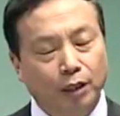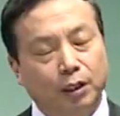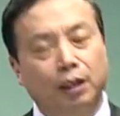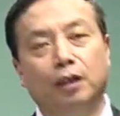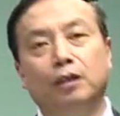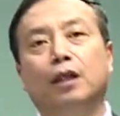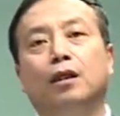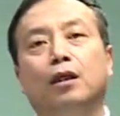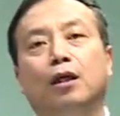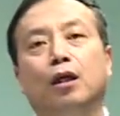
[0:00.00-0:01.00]
请了这
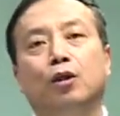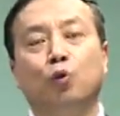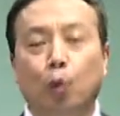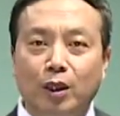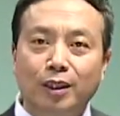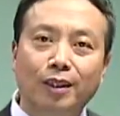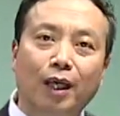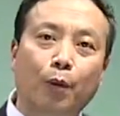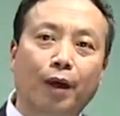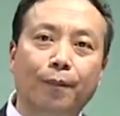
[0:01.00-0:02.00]
个中国证
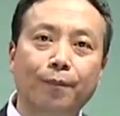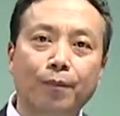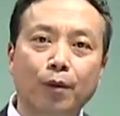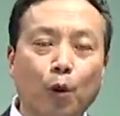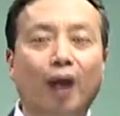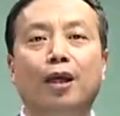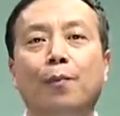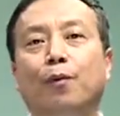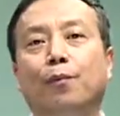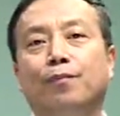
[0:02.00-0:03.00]
监会会计
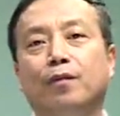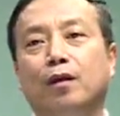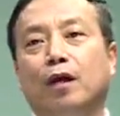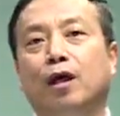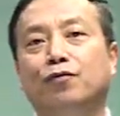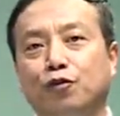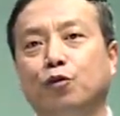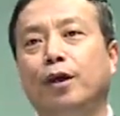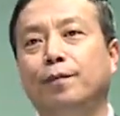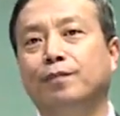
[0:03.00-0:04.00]
部啊副
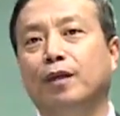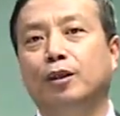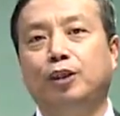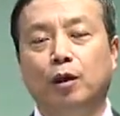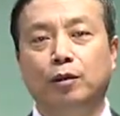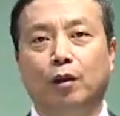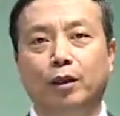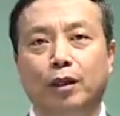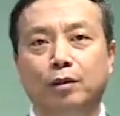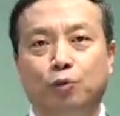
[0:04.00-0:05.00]
主任焦小
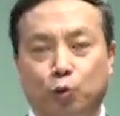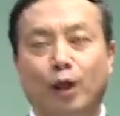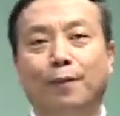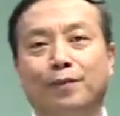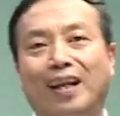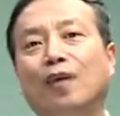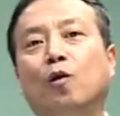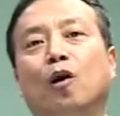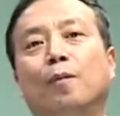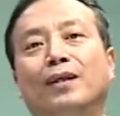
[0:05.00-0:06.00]
宁主任来给
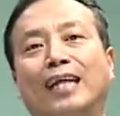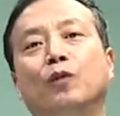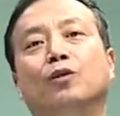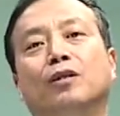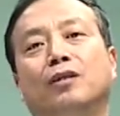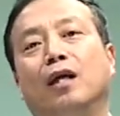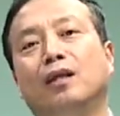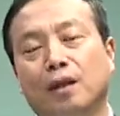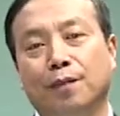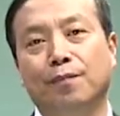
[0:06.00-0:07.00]
我们研究生讲
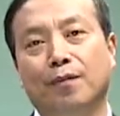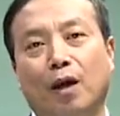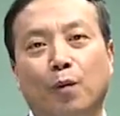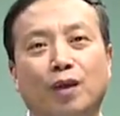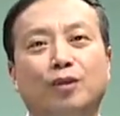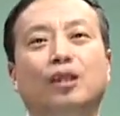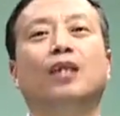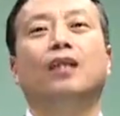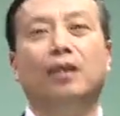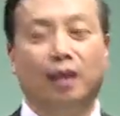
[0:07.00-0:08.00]
课啊，我还去
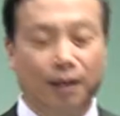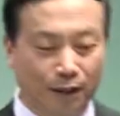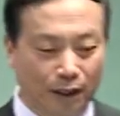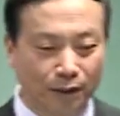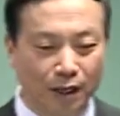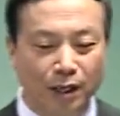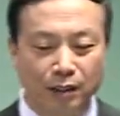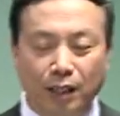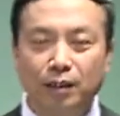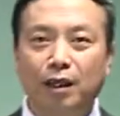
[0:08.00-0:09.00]
蹭听去了。
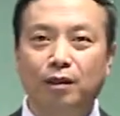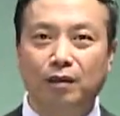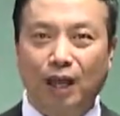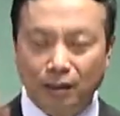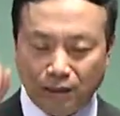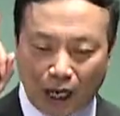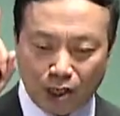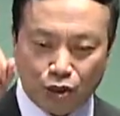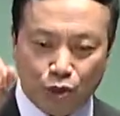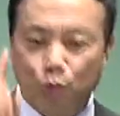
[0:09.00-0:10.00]
蹭听的时候，他当
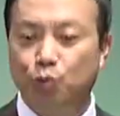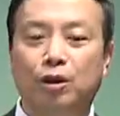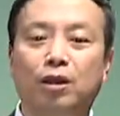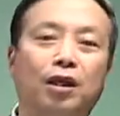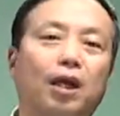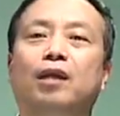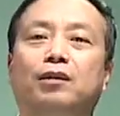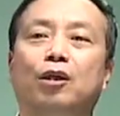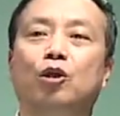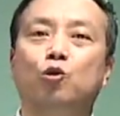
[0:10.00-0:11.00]
时举了一个例
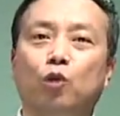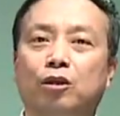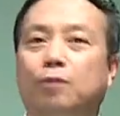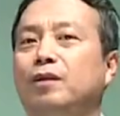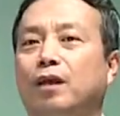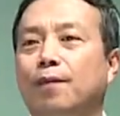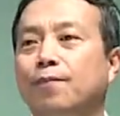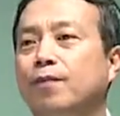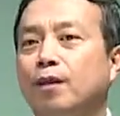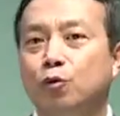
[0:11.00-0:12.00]
子，说什么问题？
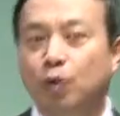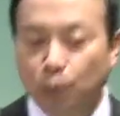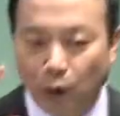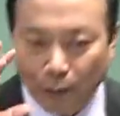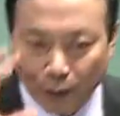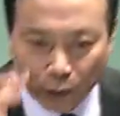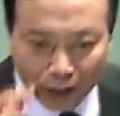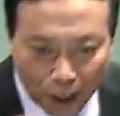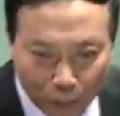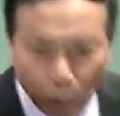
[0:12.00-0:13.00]
说我们国
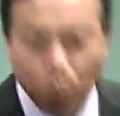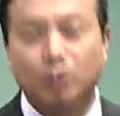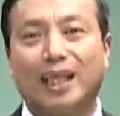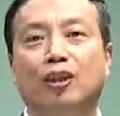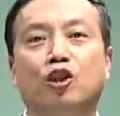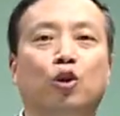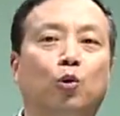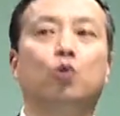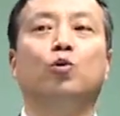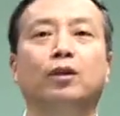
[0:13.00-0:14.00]
家目前的收
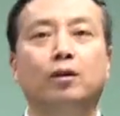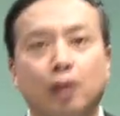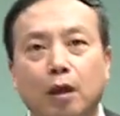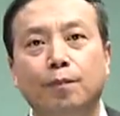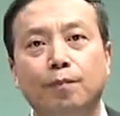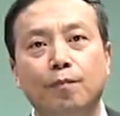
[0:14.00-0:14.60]
入准则，